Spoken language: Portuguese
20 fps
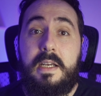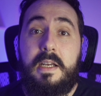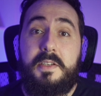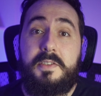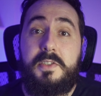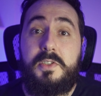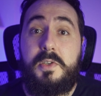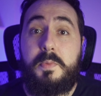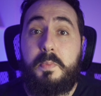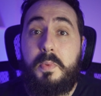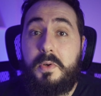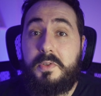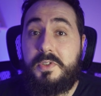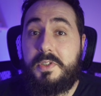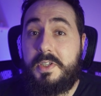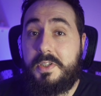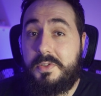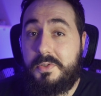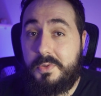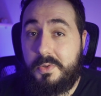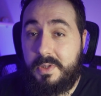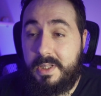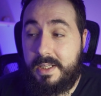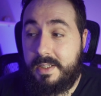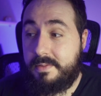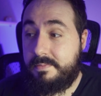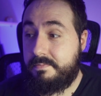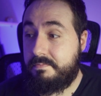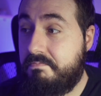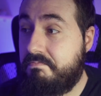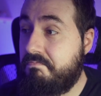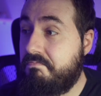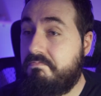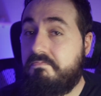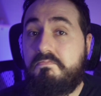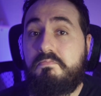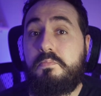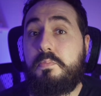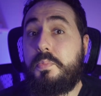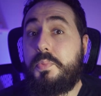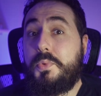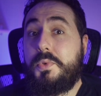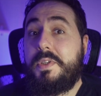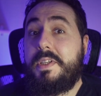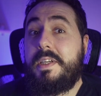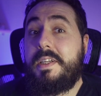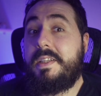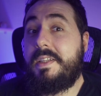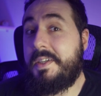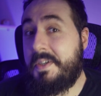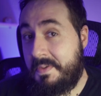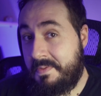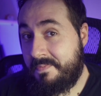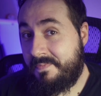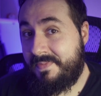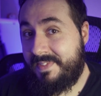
a gente pode questionar: por que não?